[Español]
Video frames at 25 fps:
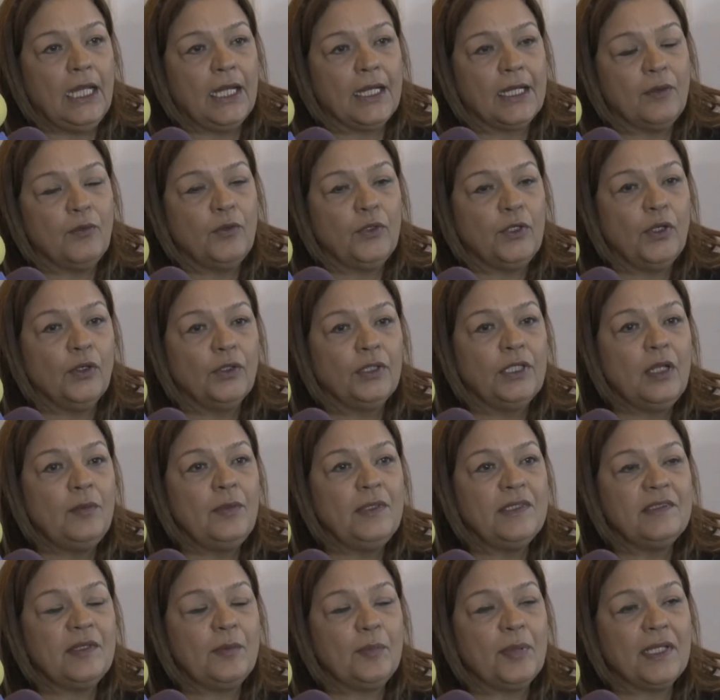la reunión del
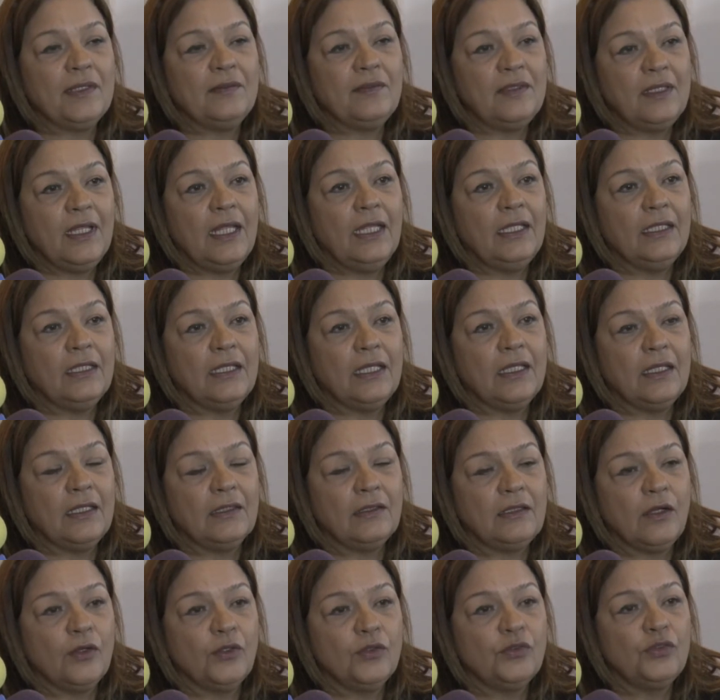vicepresidente de
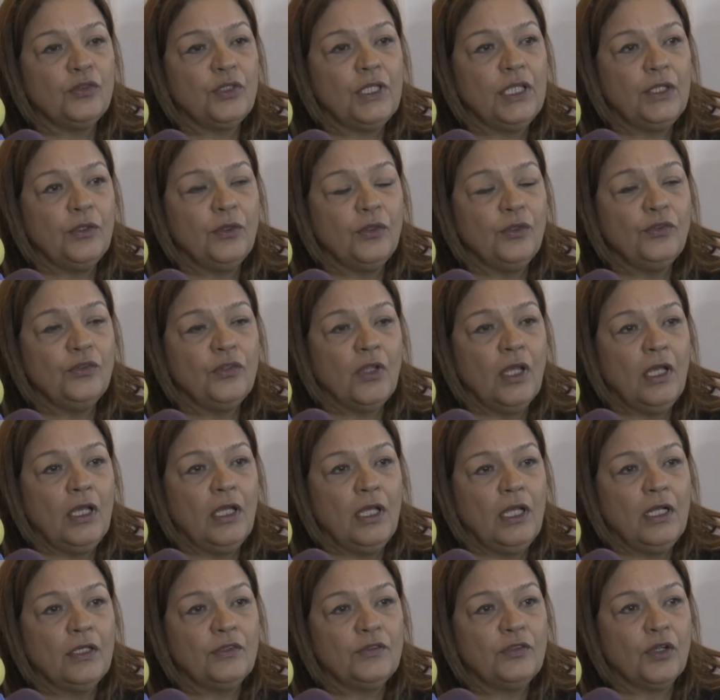Estados Unidos,
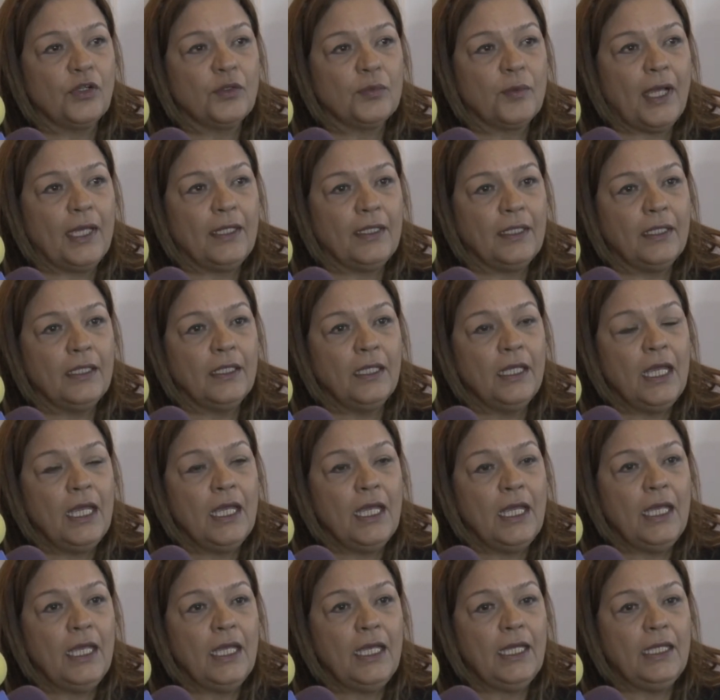señor Biden,
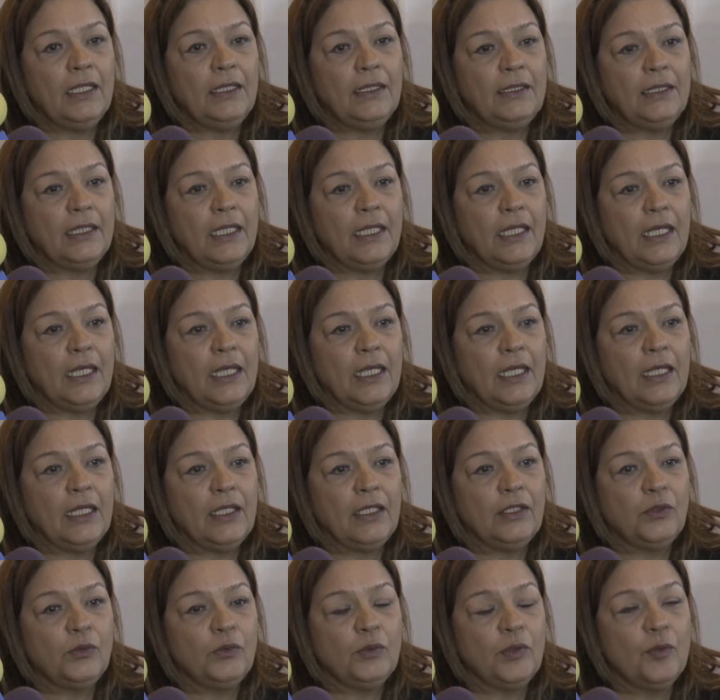este,
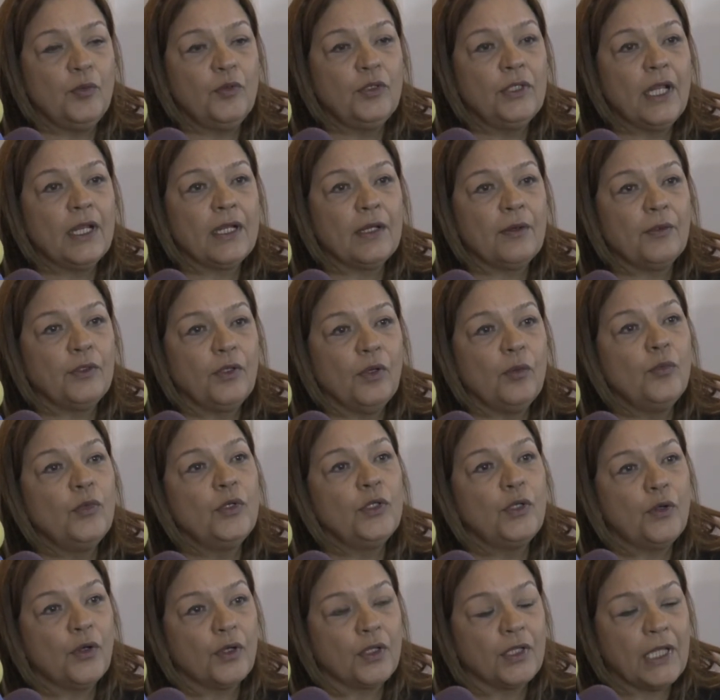tuvimos una reunión
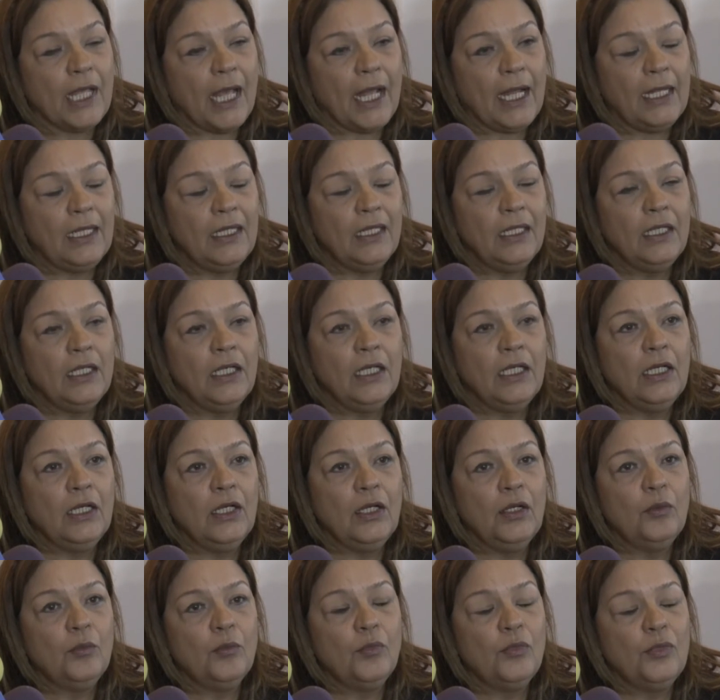muy cordial,
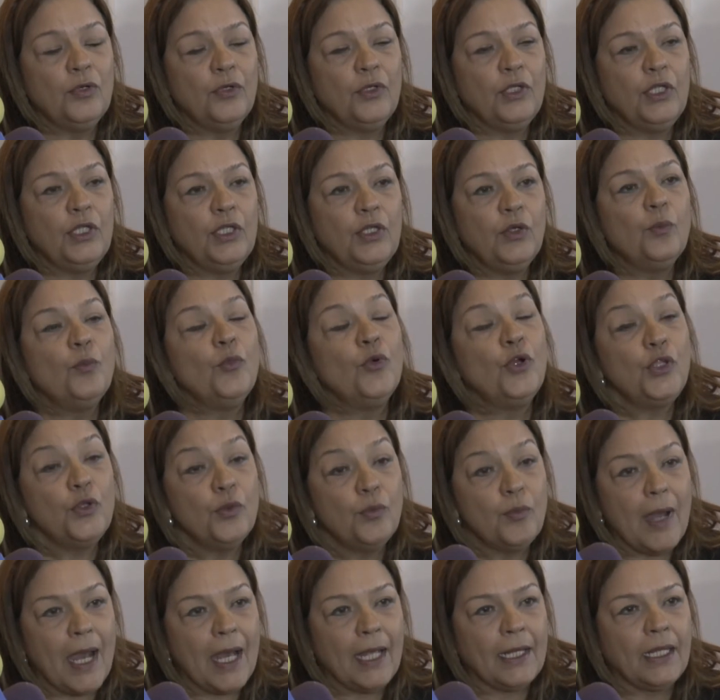muy, muy
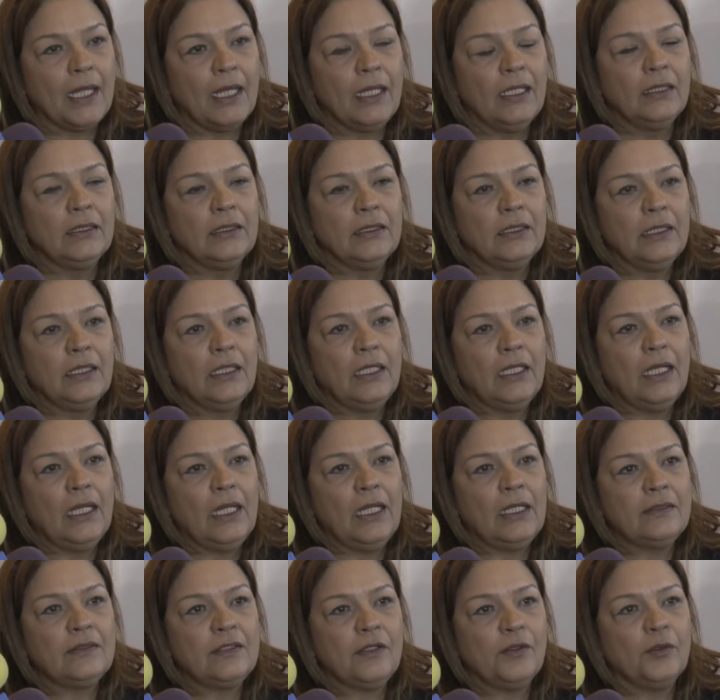humana.
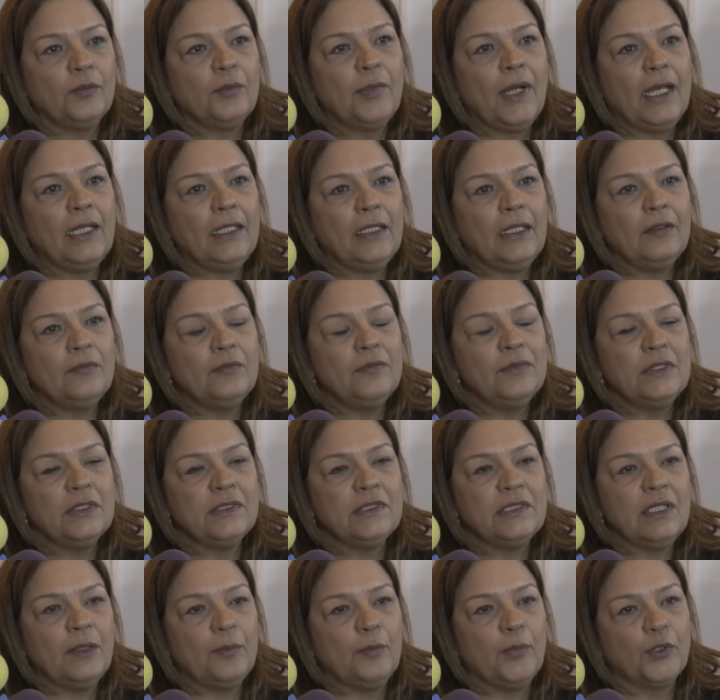El señor Biden
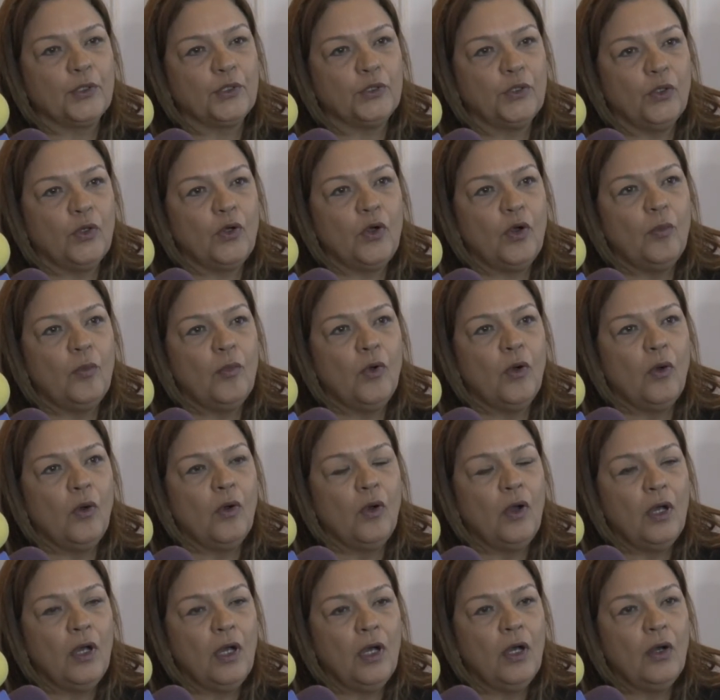se portó como
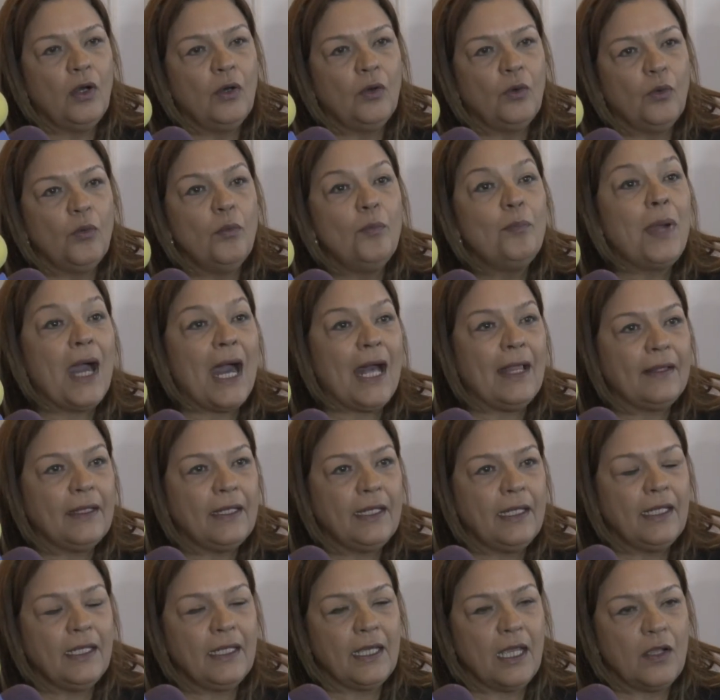un
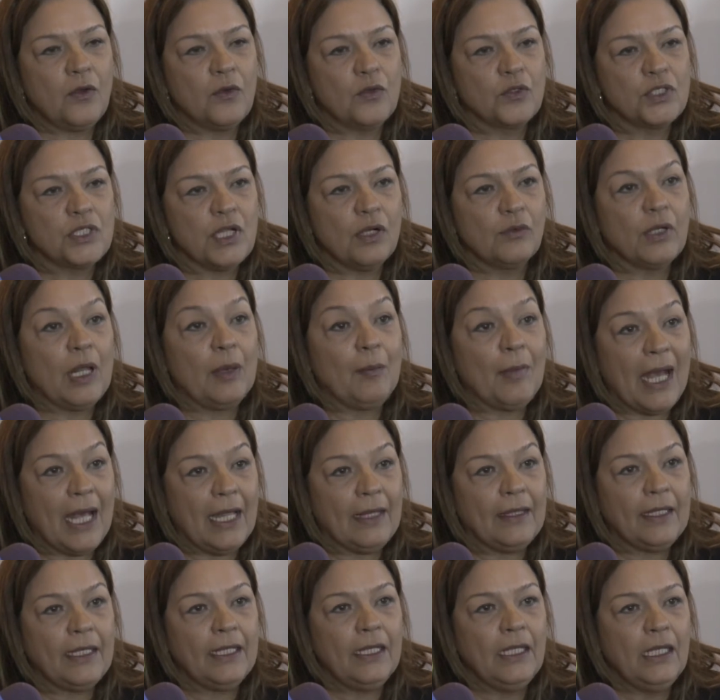padre que escucha a una
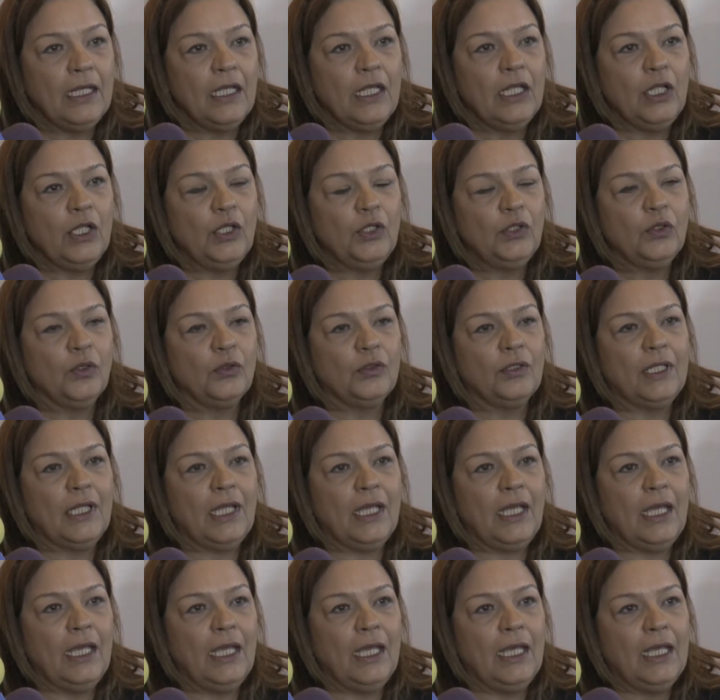madre,
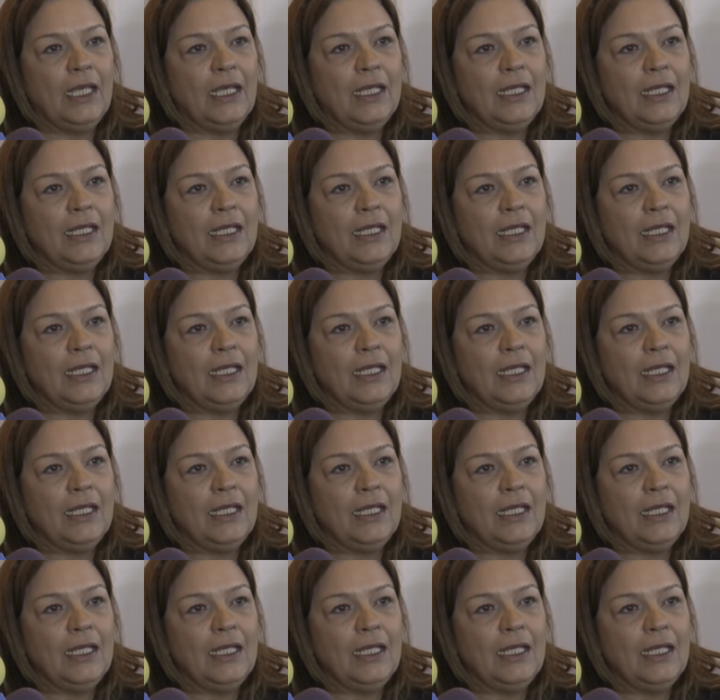donde